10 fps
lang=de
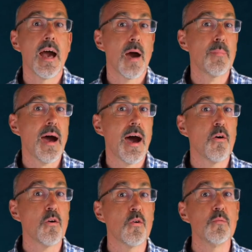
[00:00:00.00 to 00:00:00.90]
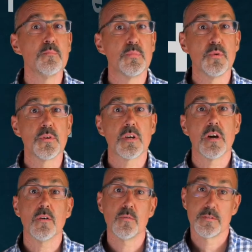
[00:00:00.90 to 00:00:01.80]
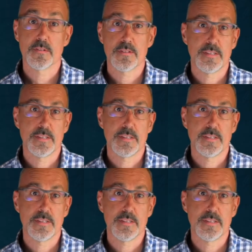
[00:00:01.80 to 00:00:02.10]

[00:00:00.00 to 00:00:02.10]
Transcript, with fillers: aber auch um Bücher und